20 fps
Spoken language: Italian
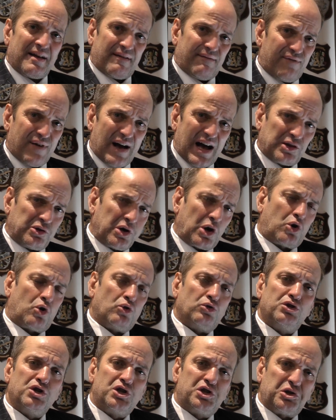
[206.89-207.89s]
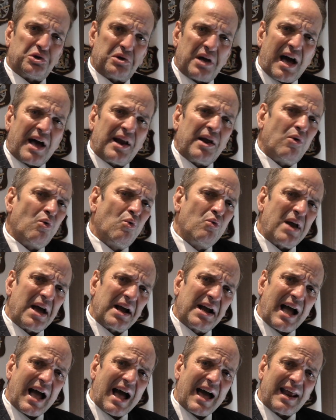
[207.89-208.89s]
vado a condizionare
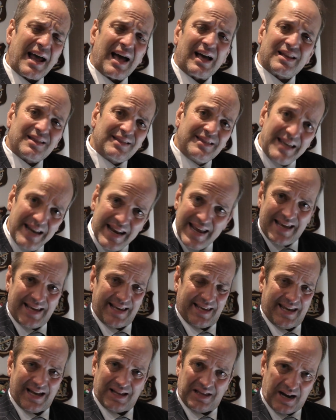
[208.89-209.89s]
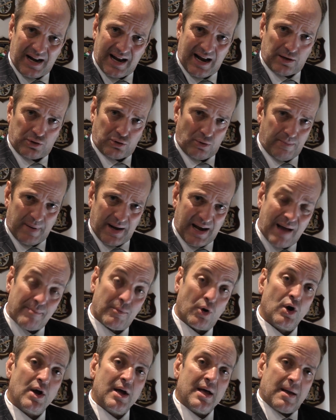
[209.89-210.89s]
una gara di nicchia, tra l'altro, non
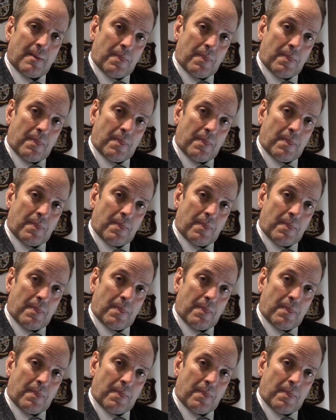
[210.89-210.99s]
parliamo